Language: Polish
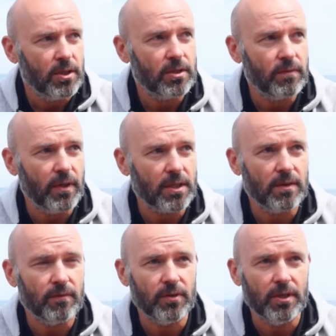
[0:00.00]

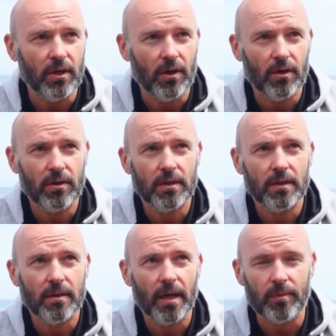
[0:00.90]
świeże wideo,
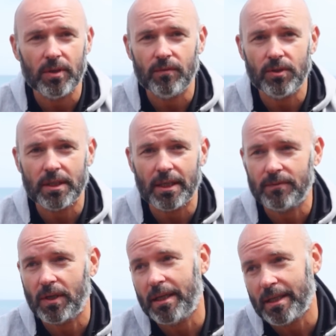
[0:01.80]
a mianowicie tak
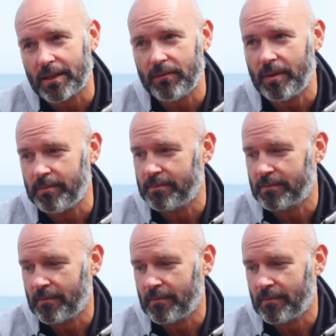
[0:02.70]
zwykle nagrywam